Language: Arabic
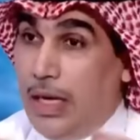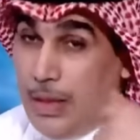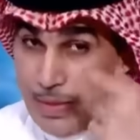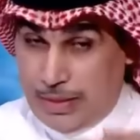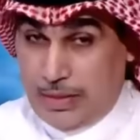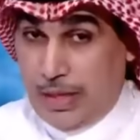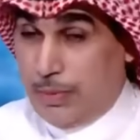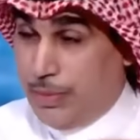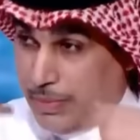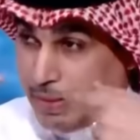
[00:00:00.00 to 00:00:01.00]
اللي
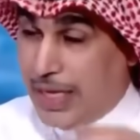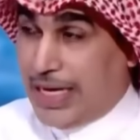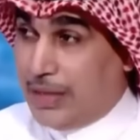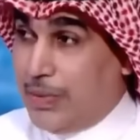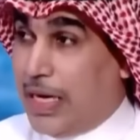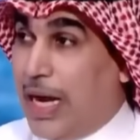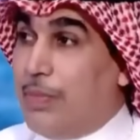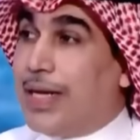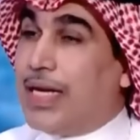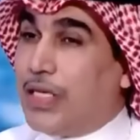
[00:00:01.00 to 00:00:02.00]
اللي بتاكد من
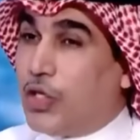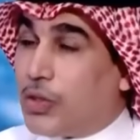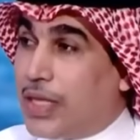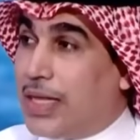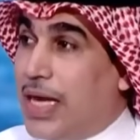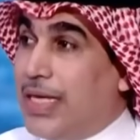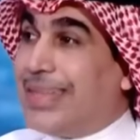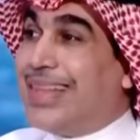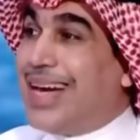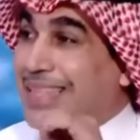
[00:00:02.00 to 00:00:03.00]
كلامي راجع الشوط الثاني
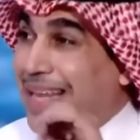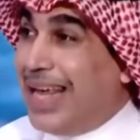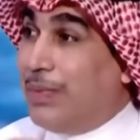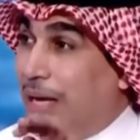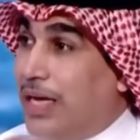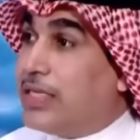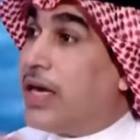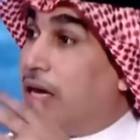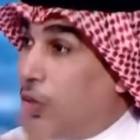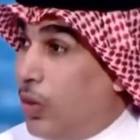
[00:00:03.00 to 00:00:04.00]
الضغط لاعب الاهلي
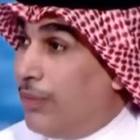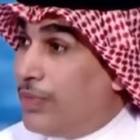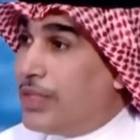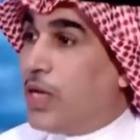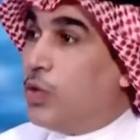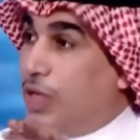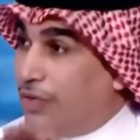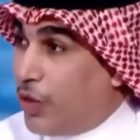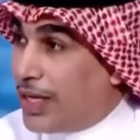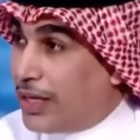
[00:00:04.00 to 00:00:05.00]
صار اقوى صاروا
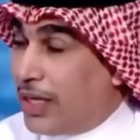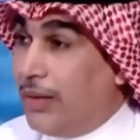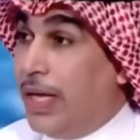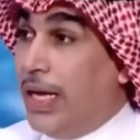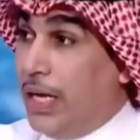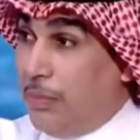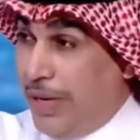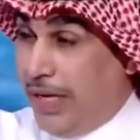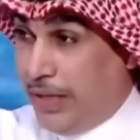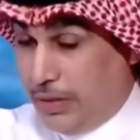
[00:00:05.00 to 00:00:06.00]
يدافعوا اكثر
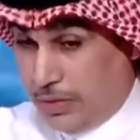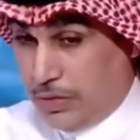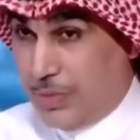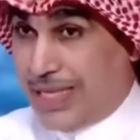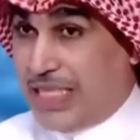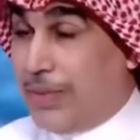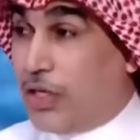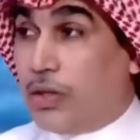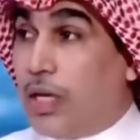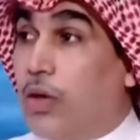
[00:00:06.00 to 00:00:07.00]
محرز وماكسيما
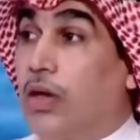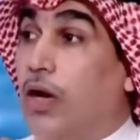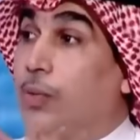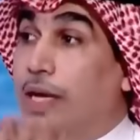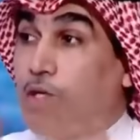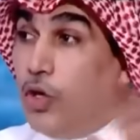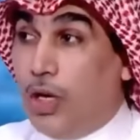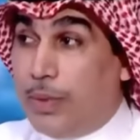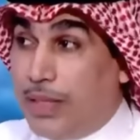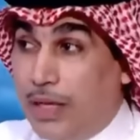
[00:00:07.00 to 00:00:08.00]
الشوط الاول كانوا ما
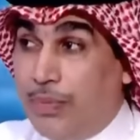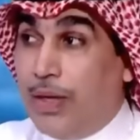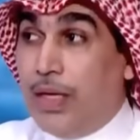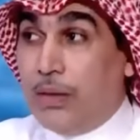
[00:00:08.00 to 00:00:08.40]
يرجعوا ابدا